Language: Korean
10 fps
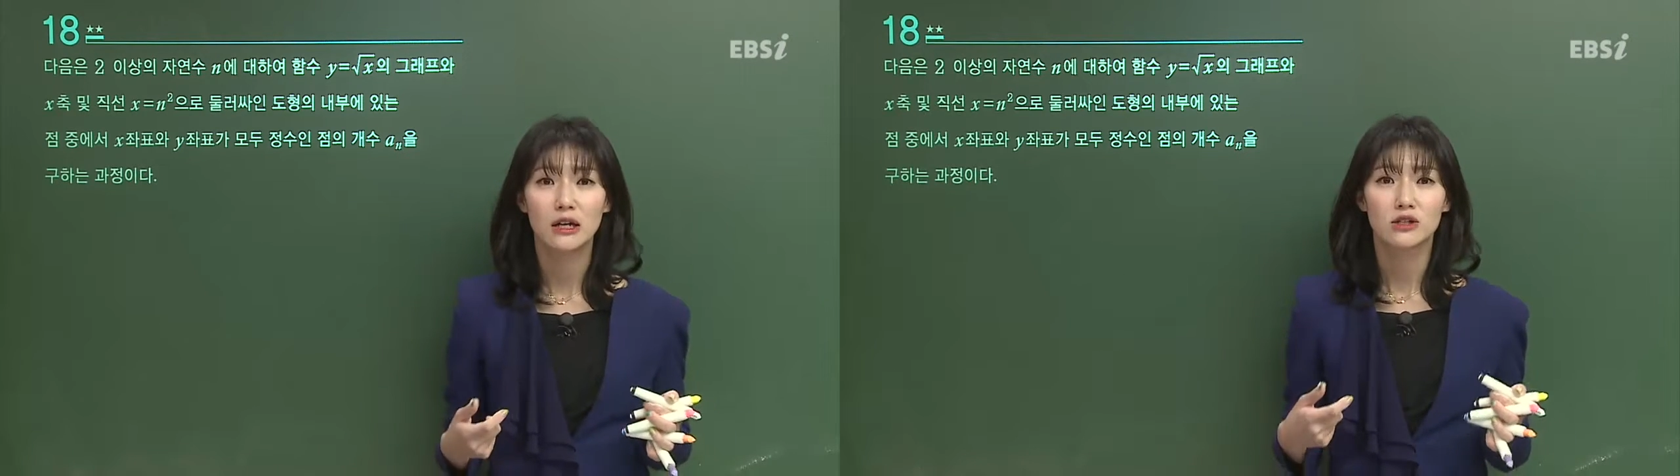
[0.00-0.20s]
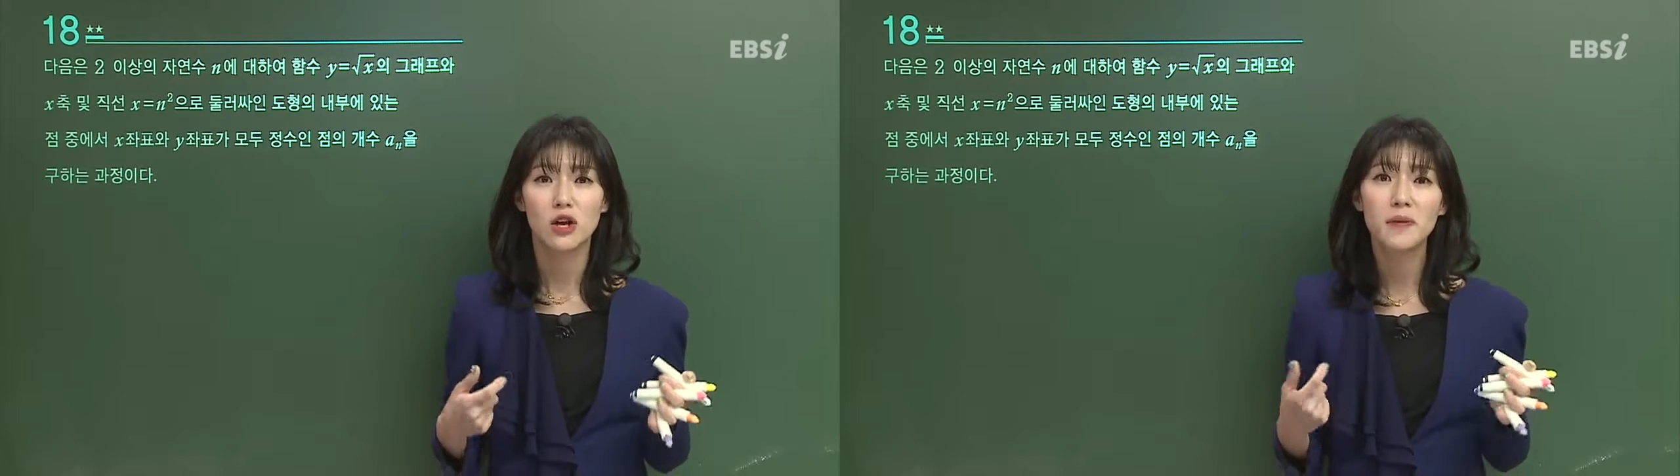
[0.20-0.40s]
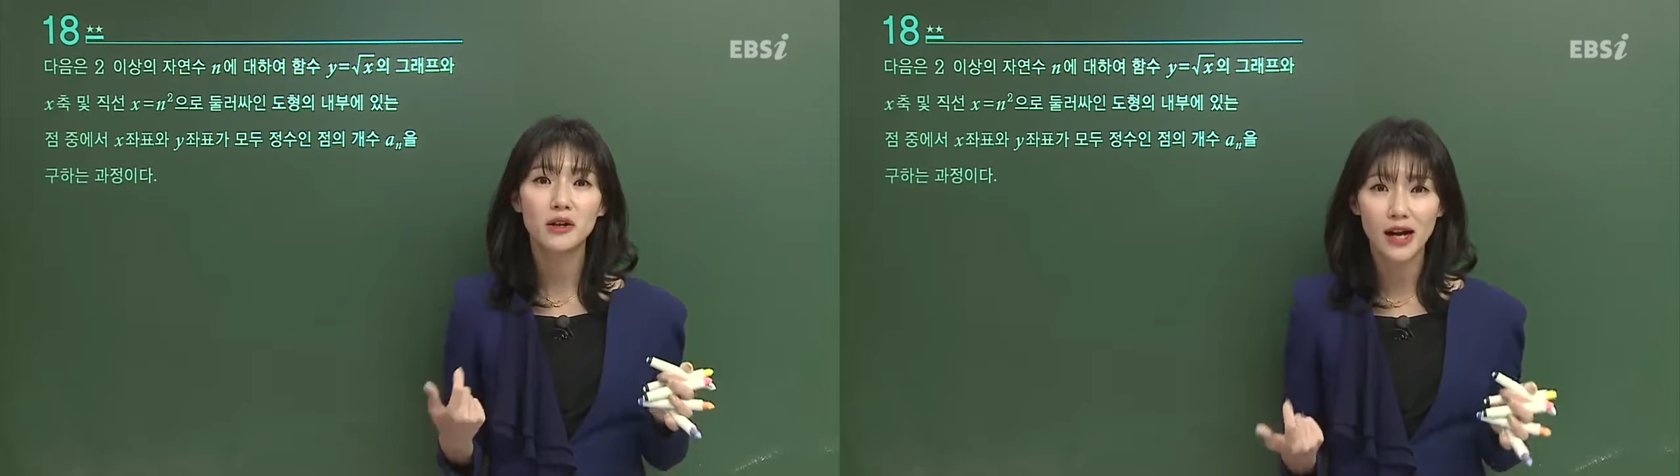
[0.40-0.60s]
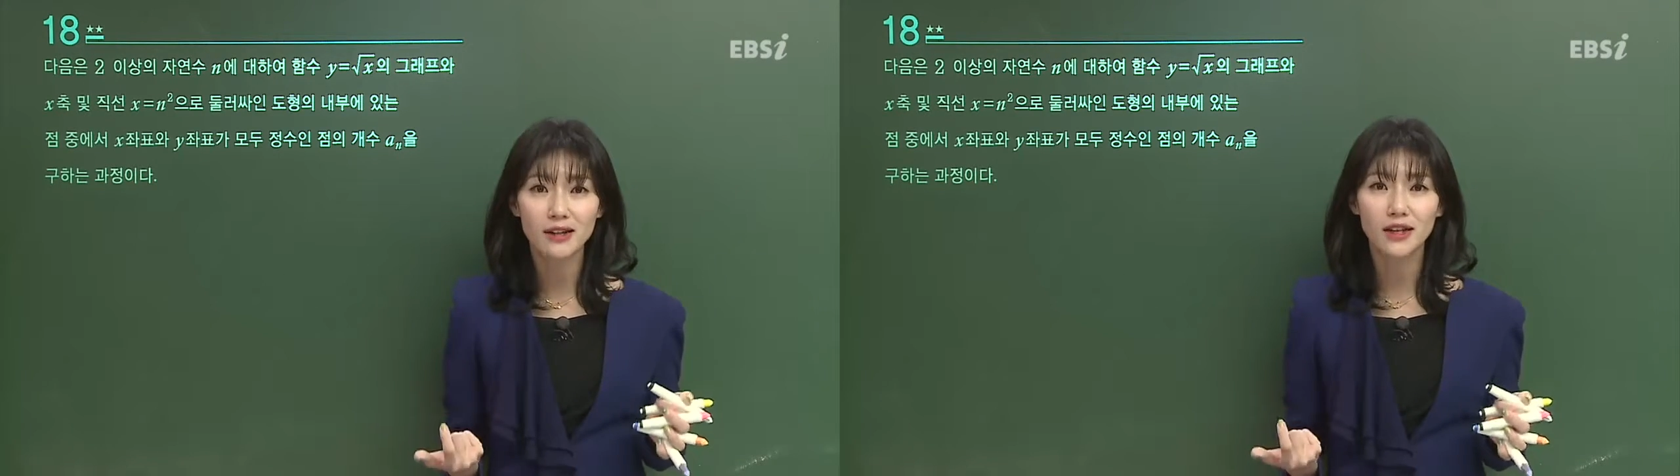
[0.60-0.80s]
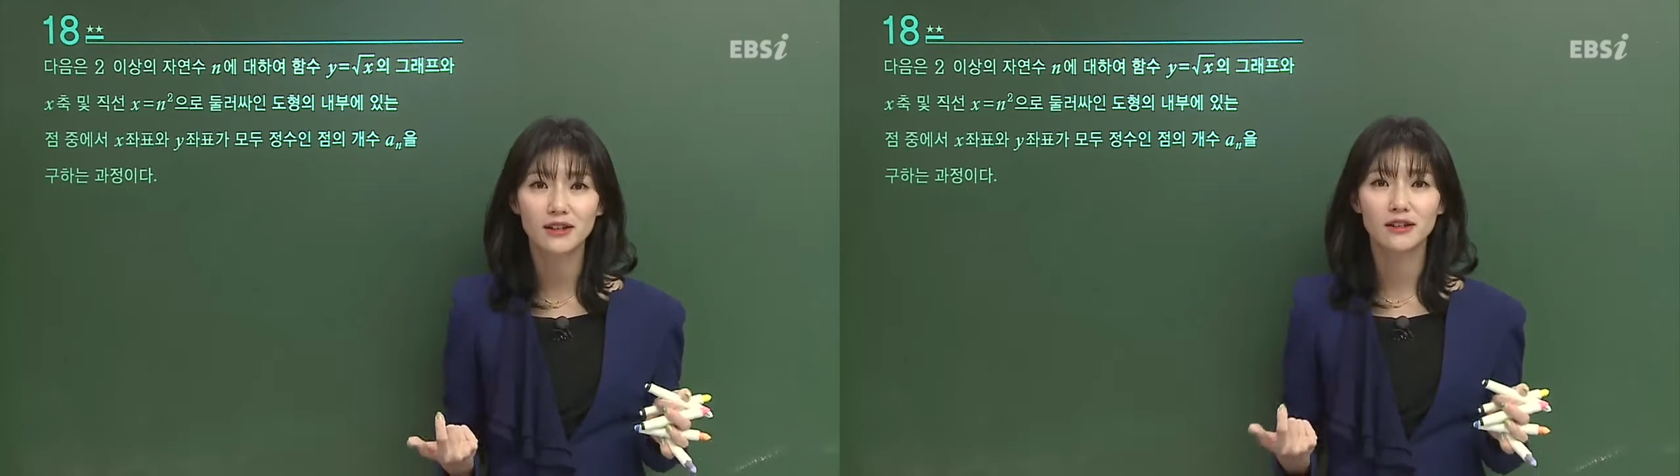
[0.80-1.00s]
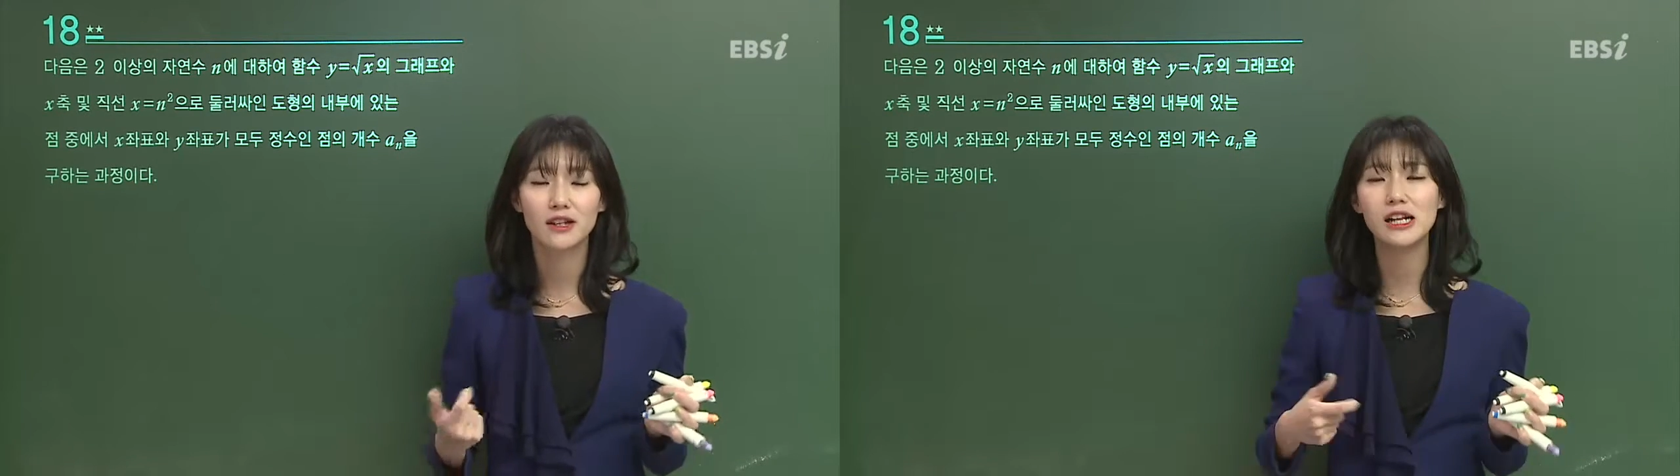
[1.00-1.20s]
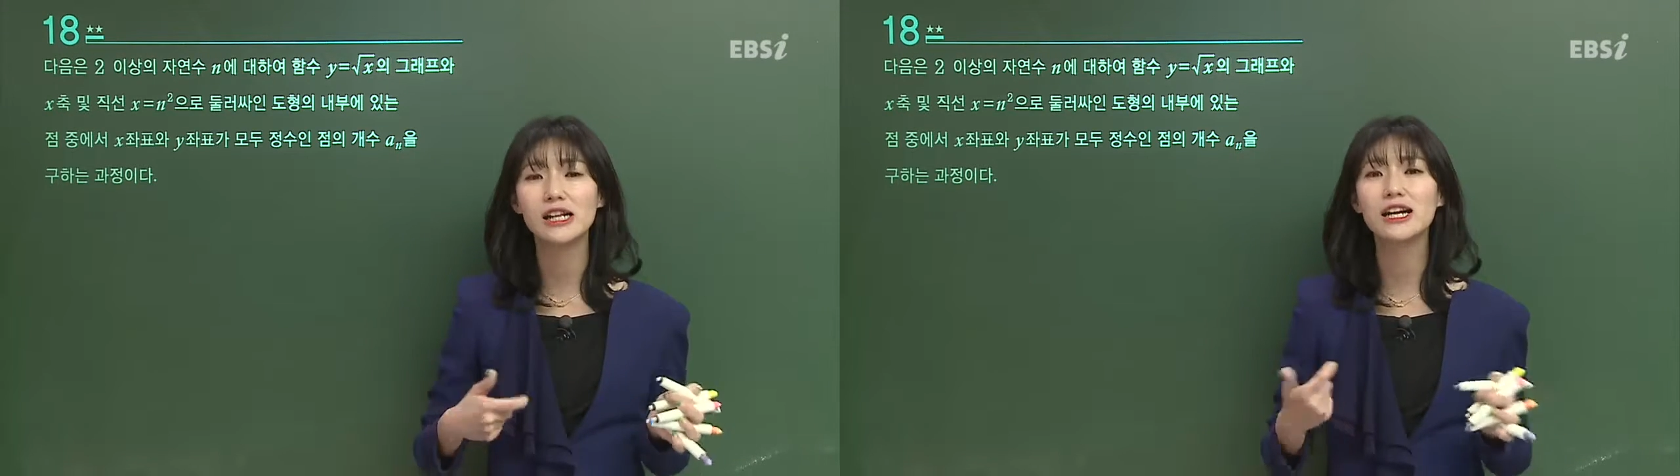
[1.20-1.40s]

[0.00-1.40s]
설명을 할 때는 1,